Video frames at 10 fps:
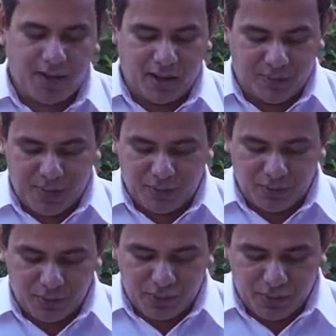
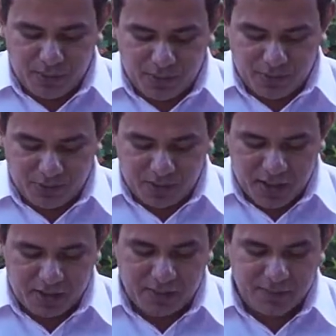capítulo de número
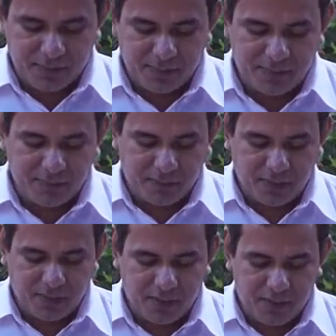7,
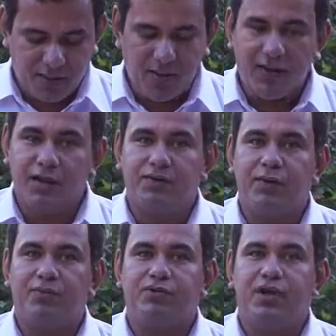e
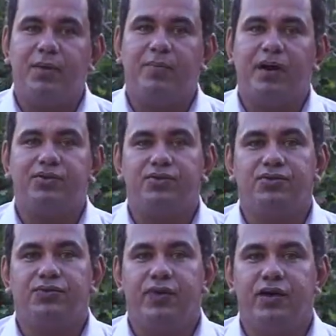vamos ler a partir
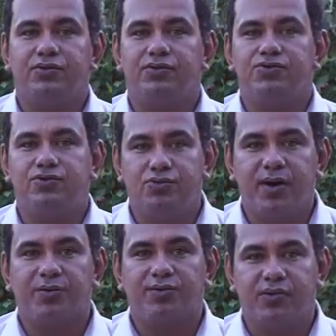do verso de
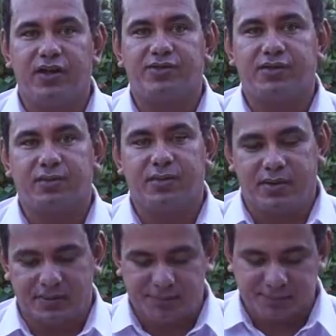número 7 também,